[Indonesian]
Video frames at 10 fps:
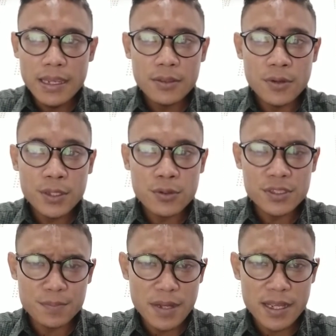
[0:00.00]

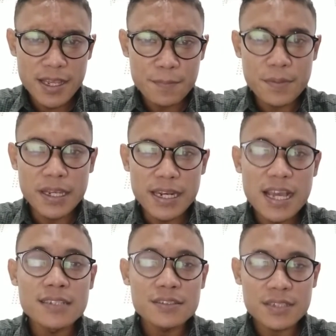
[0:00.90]
Hitung-hitung sebagai
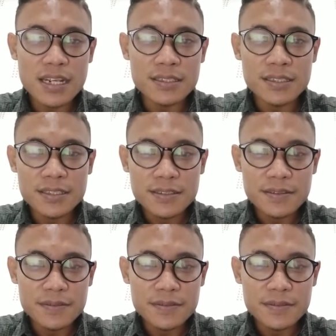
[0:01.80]
penghilang stres.